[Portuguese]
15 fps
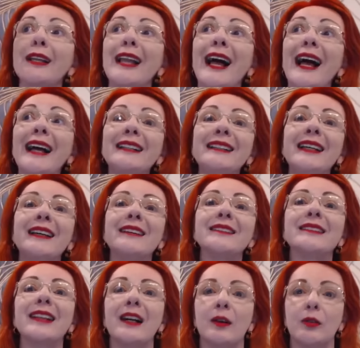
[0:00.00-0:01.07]
lá e
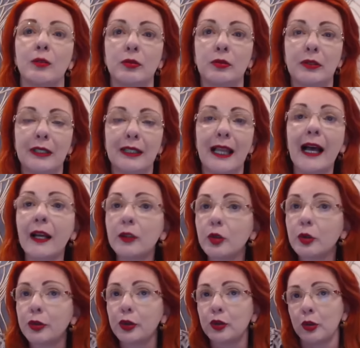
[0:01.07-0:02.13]
então, lá
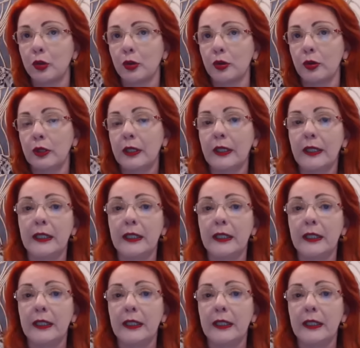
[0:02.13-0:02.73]
no futuro,